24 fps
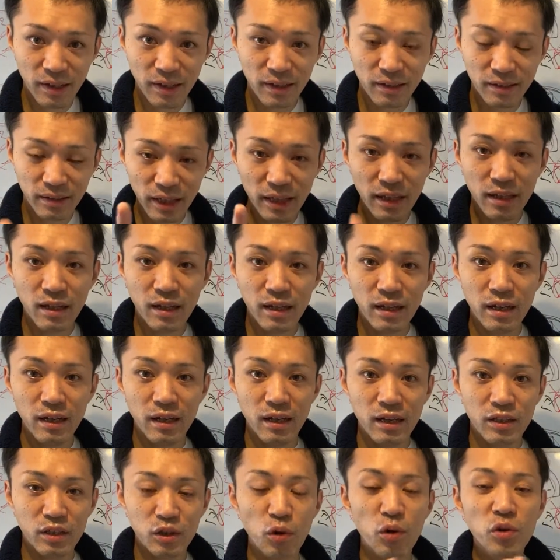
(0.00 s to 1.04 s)
ね
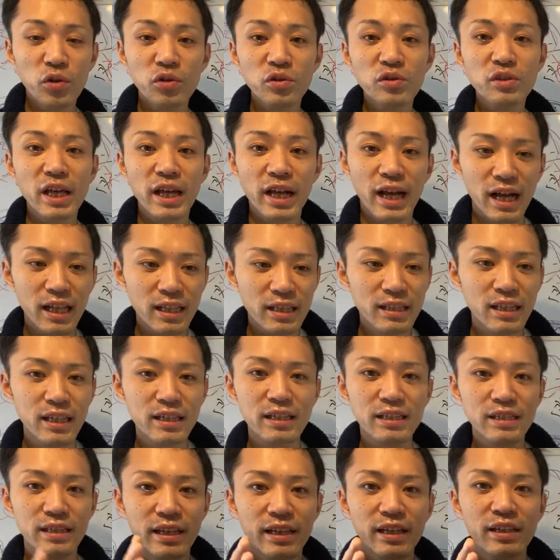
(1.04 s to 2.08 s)
余裕で簡単
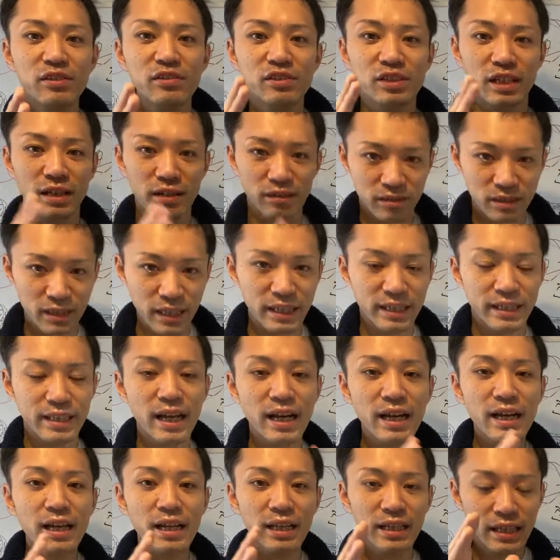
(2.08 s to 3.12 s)
にできるんじゃなくて
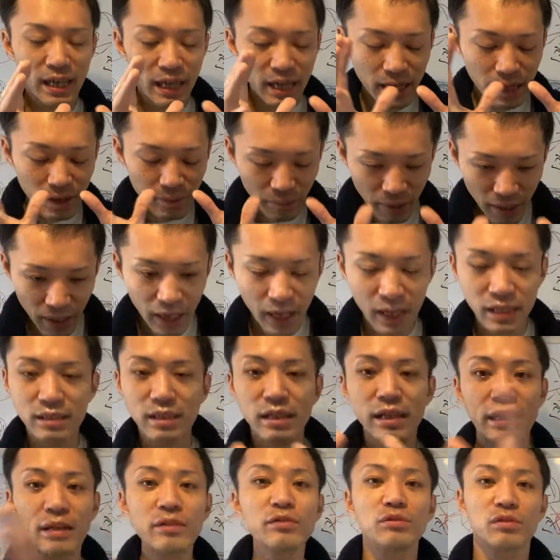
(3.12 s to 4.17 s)
やれやれば
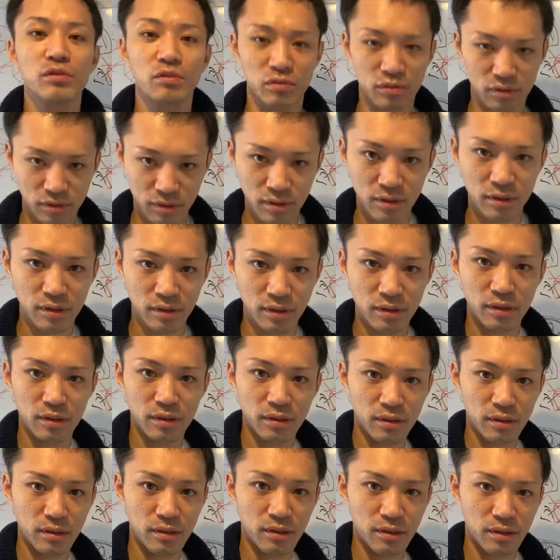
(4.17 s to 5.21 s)
稼げるってことです
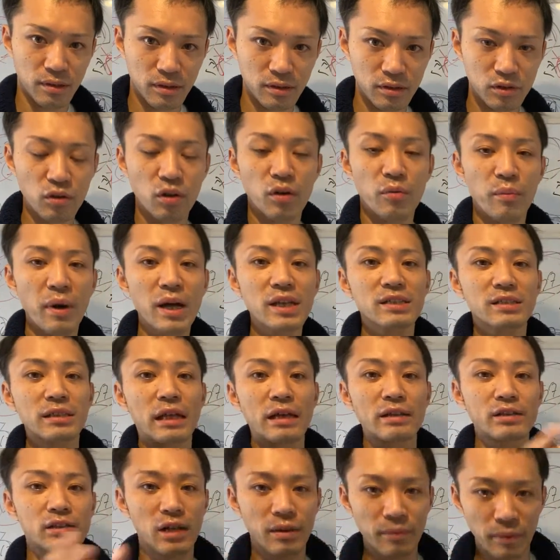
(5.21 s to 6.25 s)
それを
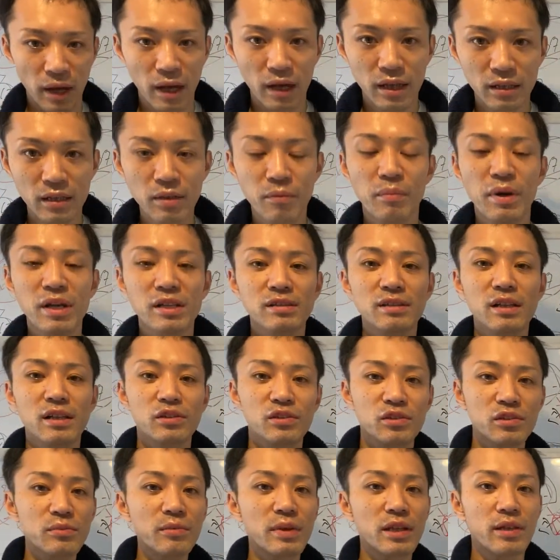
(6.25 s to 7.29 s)
マスターすればでマスター
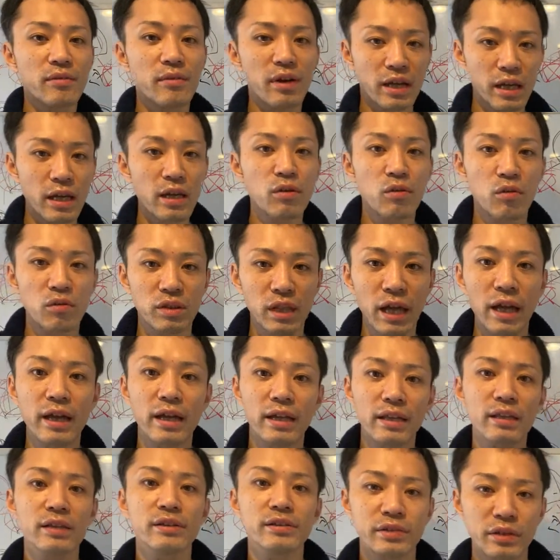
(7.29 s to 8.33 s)
するまでは結構大
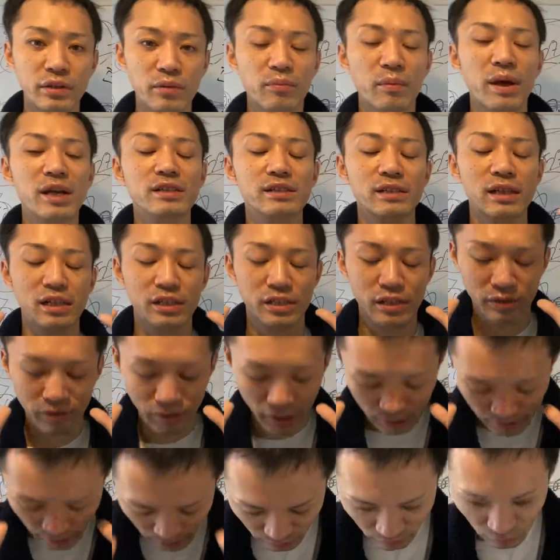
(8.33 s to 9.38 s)
変ですけどマスターしてく
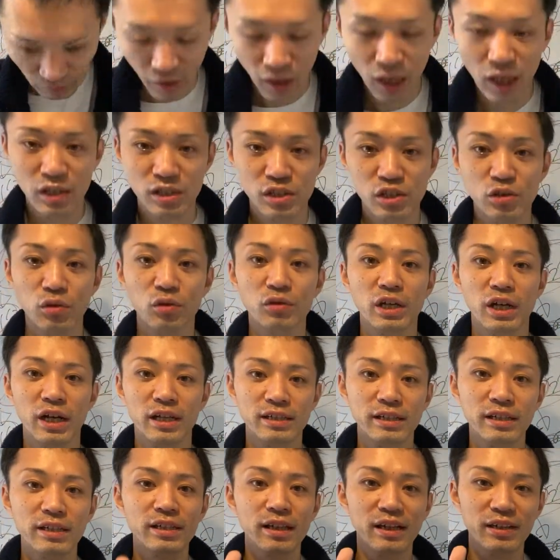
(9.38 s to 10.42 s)
ださいと自動で
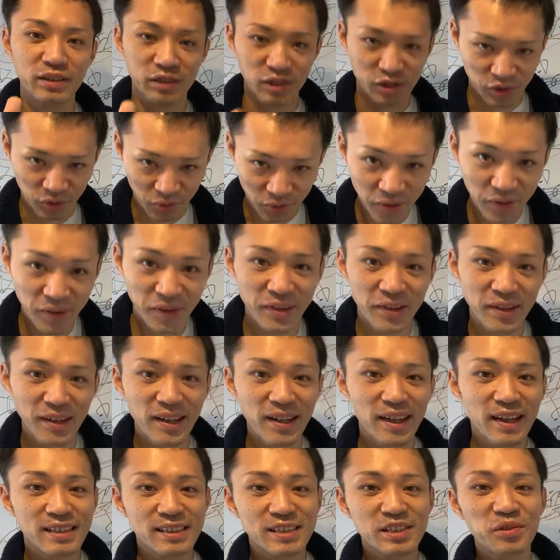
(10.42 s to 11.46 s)
稼ぎたいんでしょ
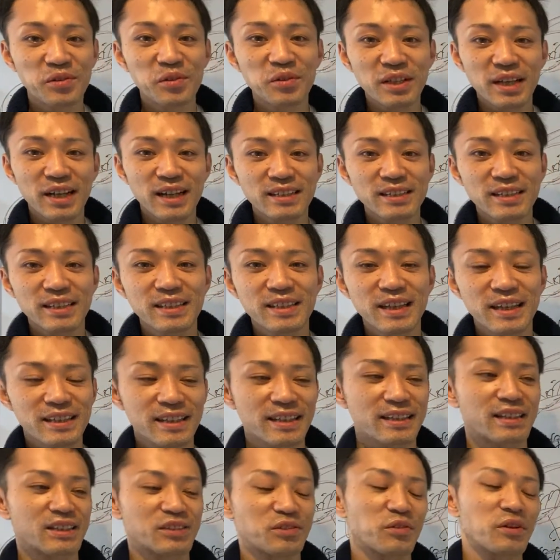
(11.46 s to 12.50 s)
自動で稼ぎたいん
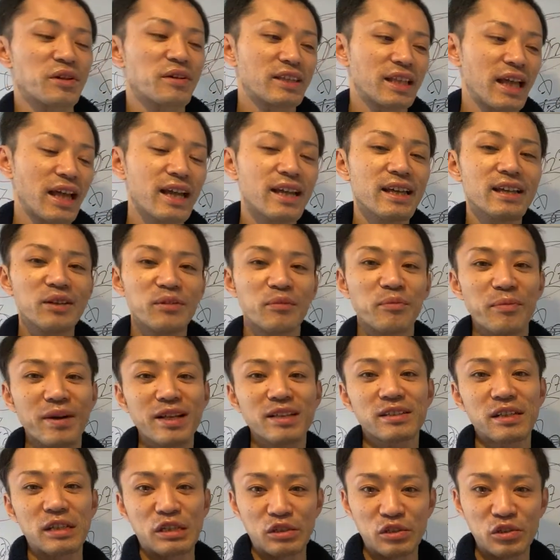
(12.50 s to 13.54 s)
だったらそれは大変でも
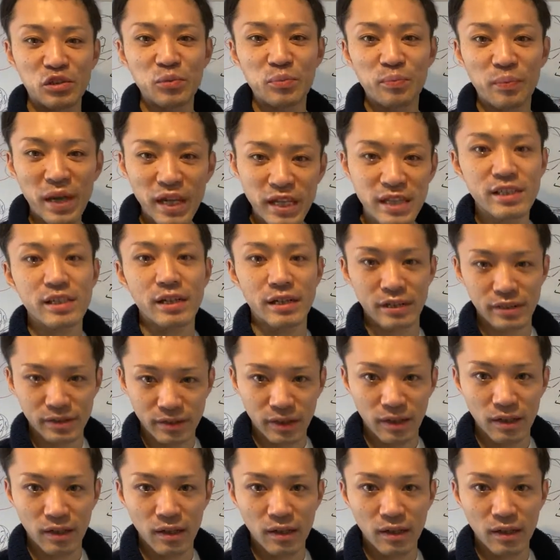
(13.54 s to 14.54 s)
マスターするべきじゃないですか